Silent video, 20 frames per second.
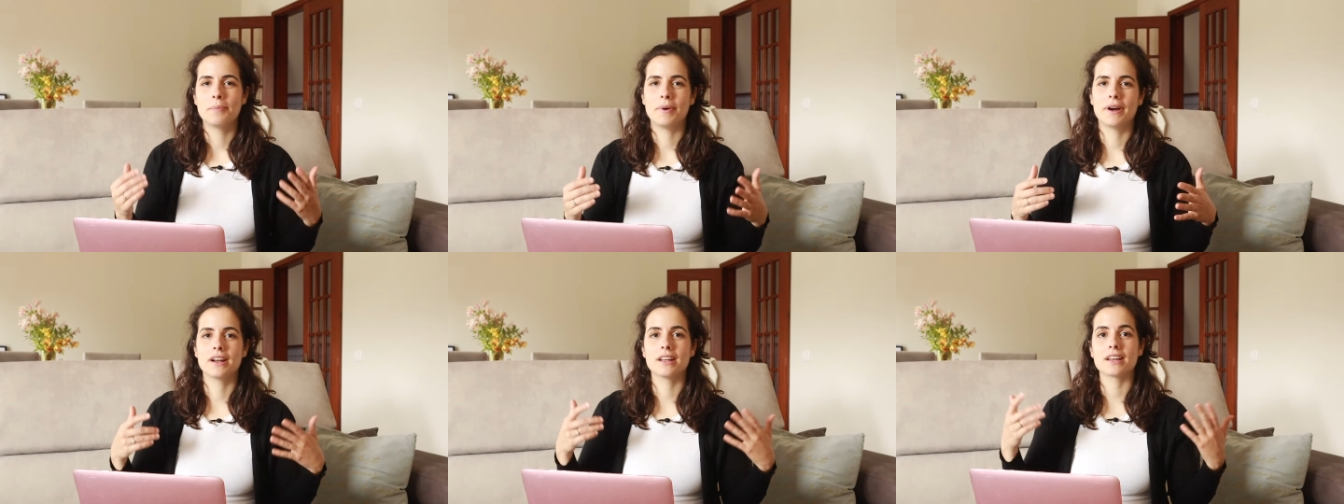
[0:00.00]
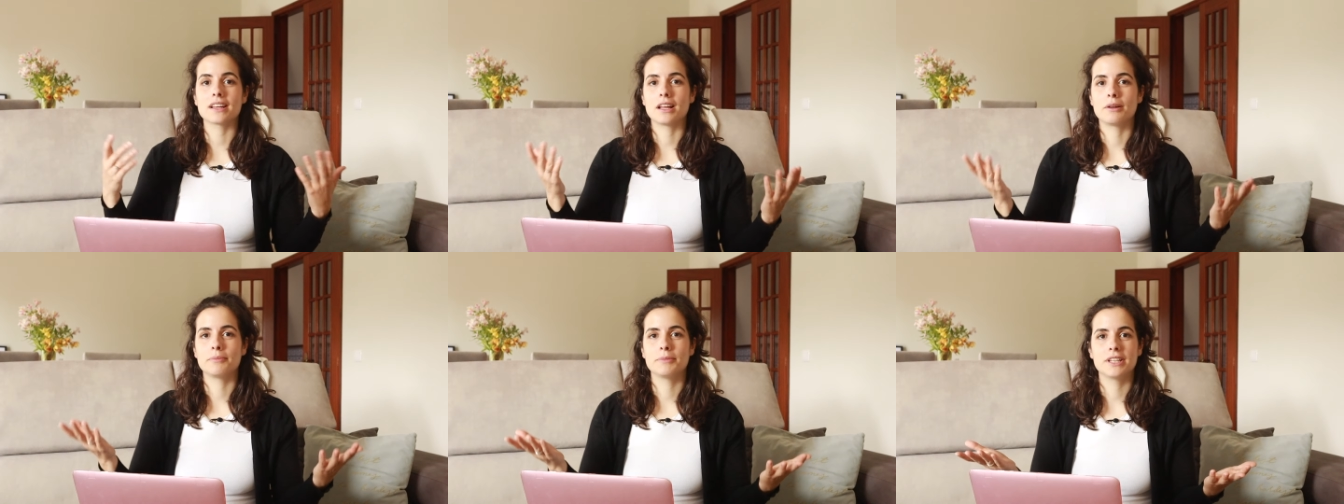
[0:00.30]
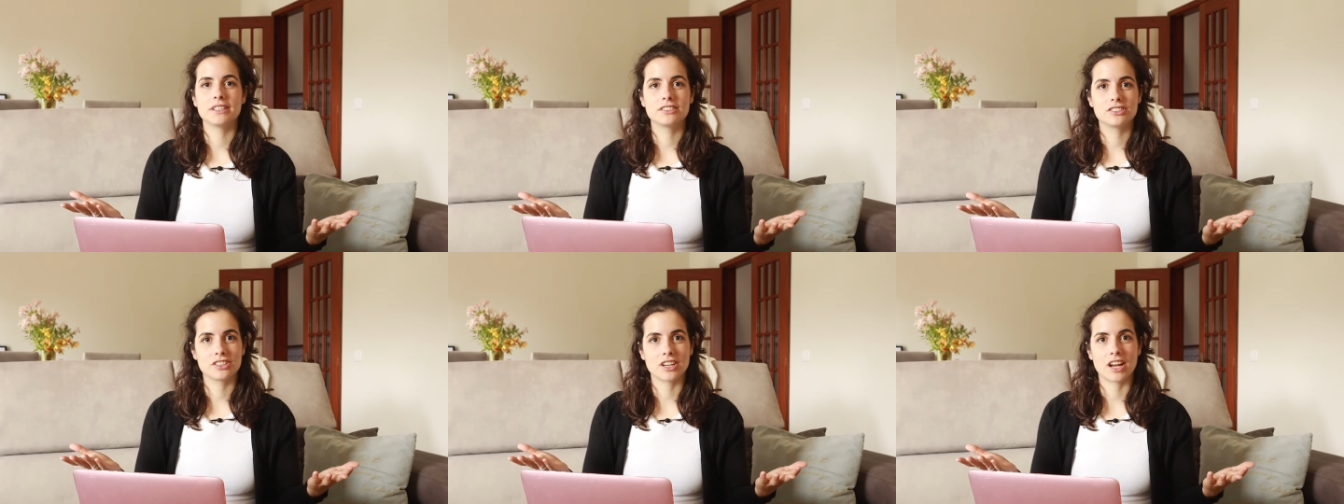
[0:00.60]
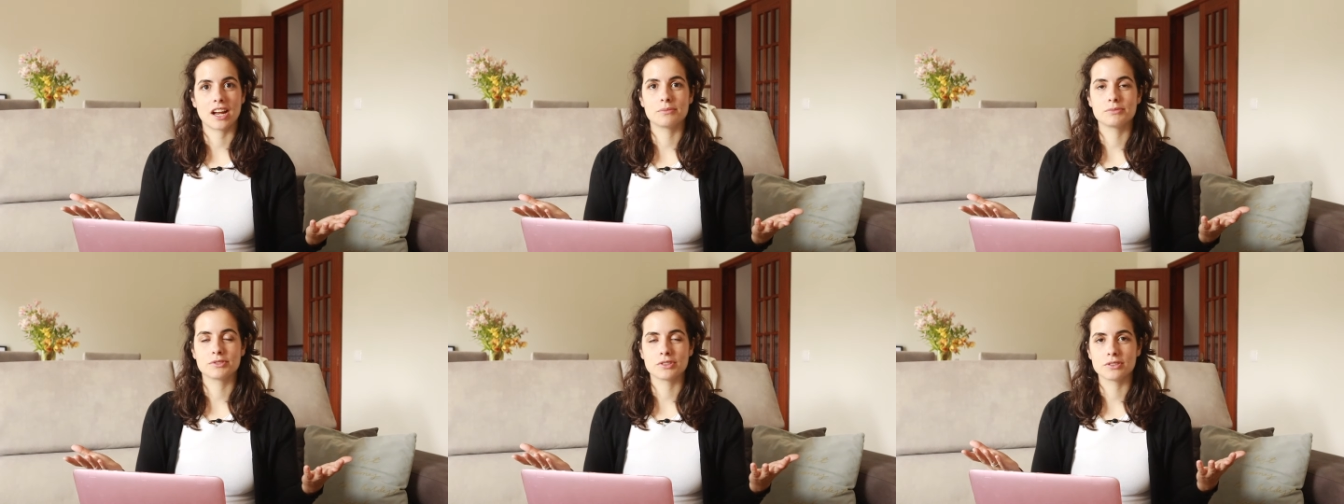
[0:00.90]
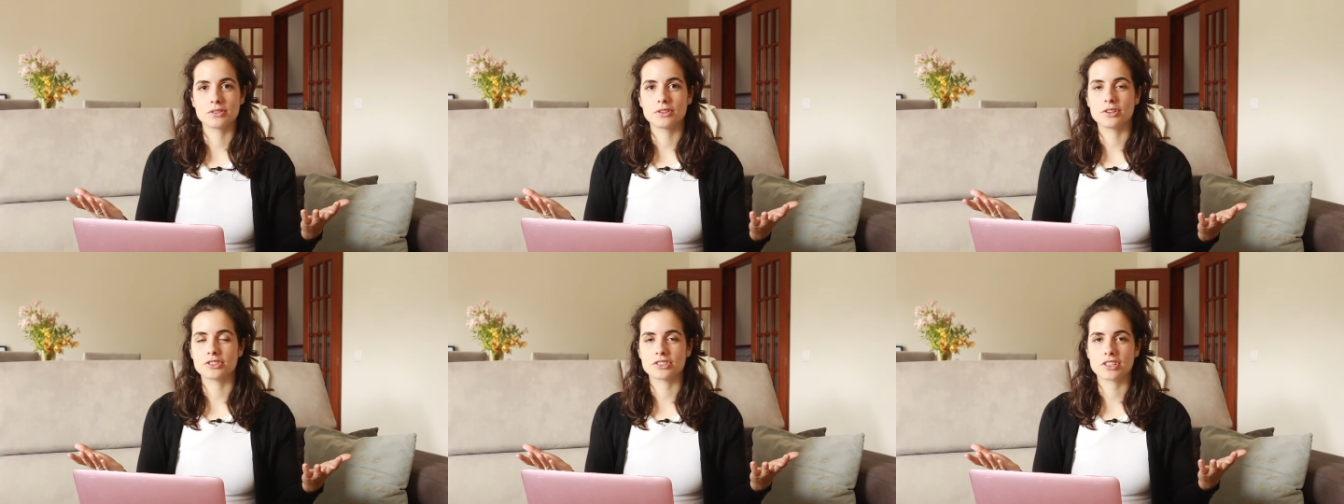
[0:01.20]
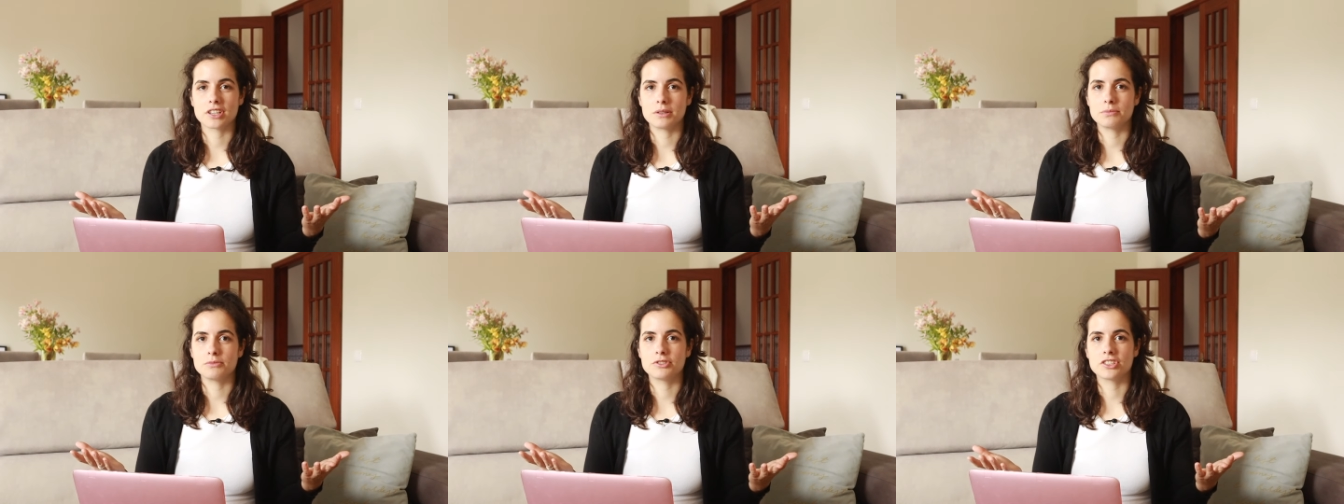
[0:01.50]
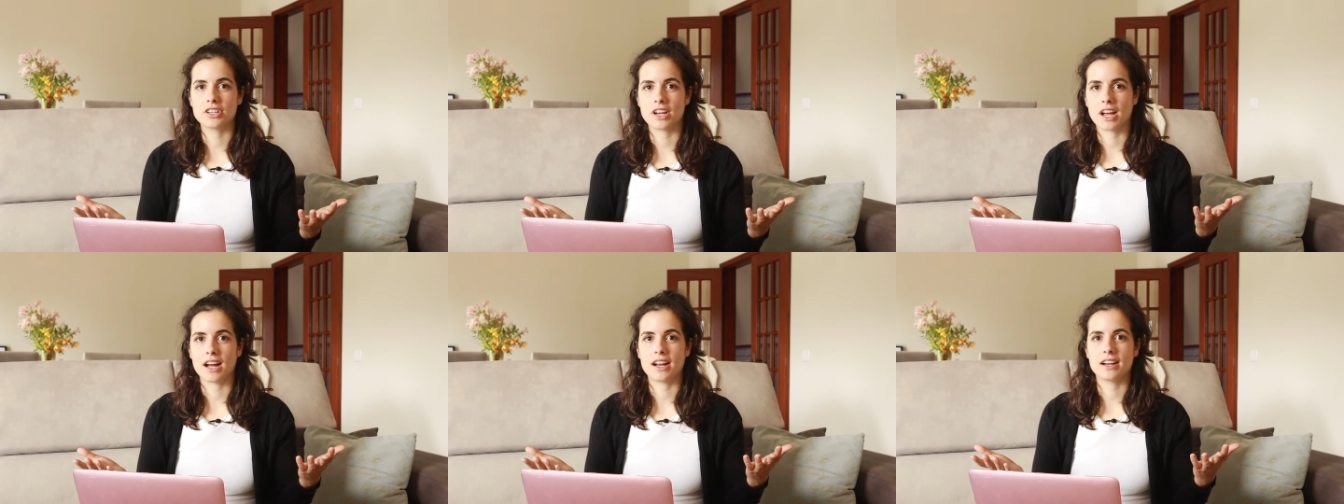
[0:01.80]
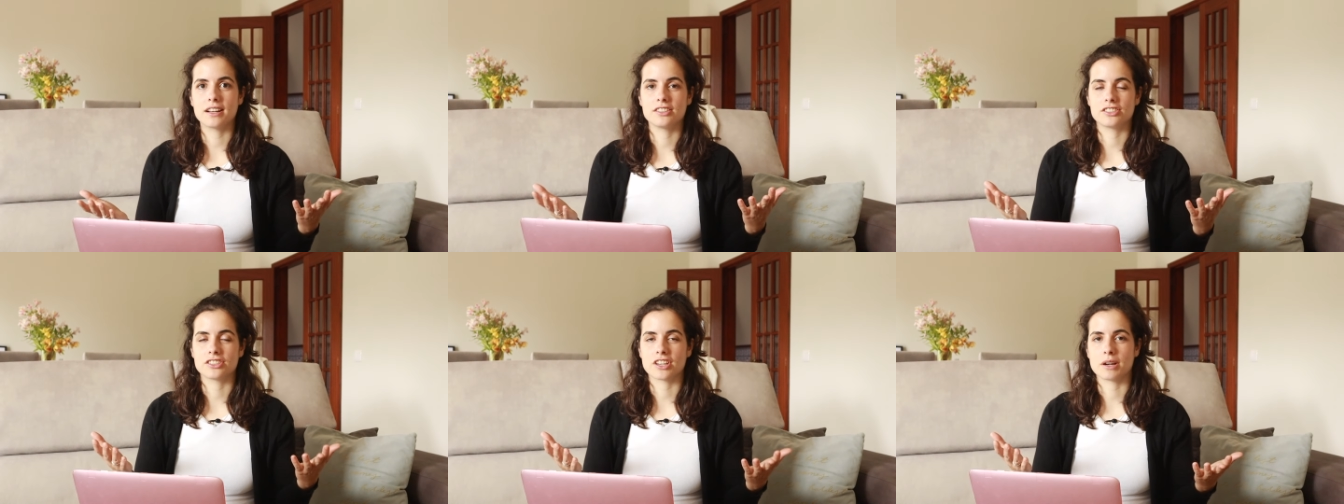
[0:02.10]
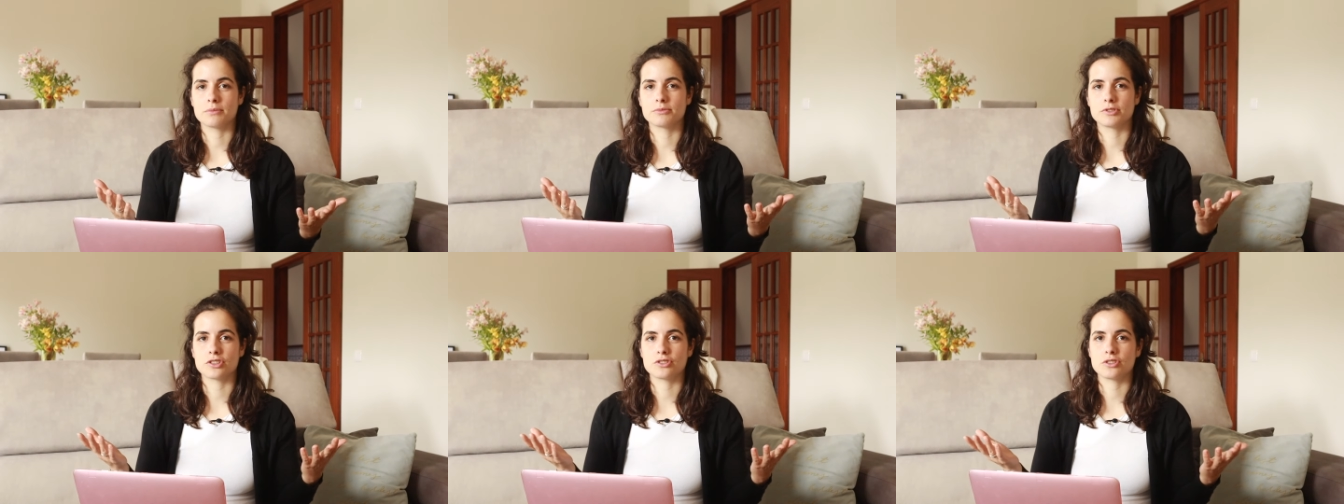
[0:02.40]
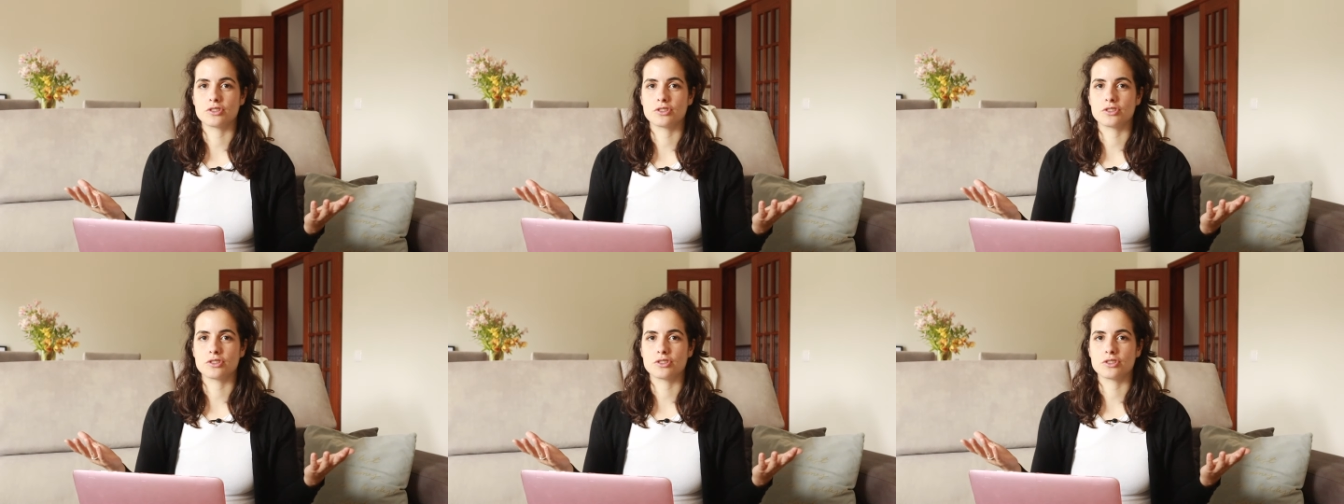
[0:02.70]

para realmente chegarmos onde nós queremos chegar e chegarmos aos